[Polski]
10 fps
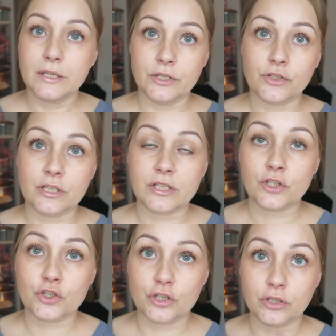i jeszcze
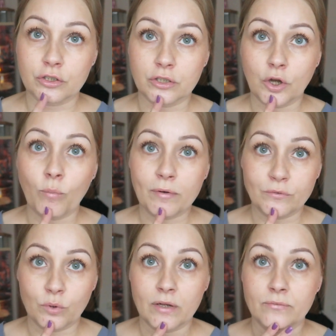jest szczyt
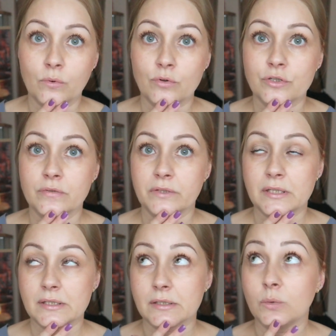OBWE w Łodzi,
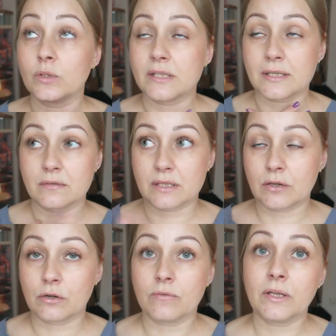więc ulice są
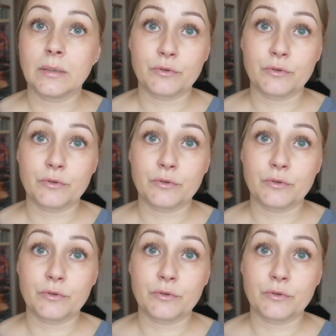zakorkowane.